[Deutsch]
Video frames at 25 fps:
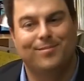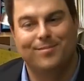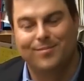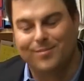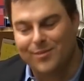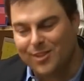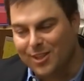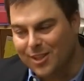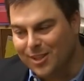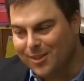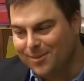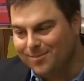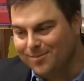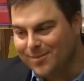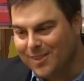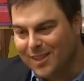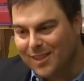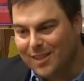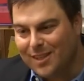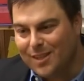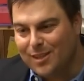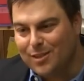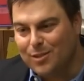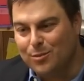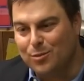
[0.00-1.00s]
Tja,
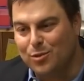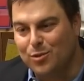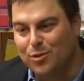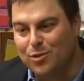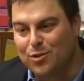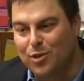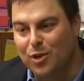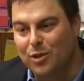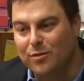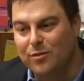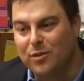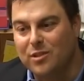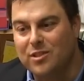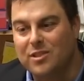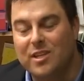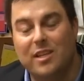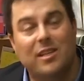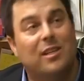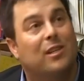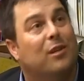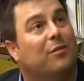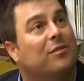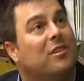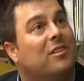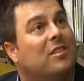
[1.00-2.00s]
zum Schluss konnten wir uns dann nicht
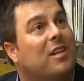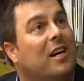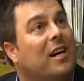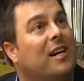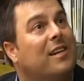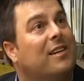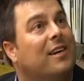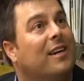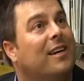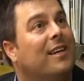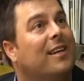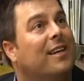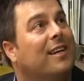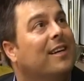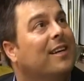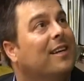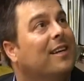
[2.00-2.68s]
auf das Gehalt einigen.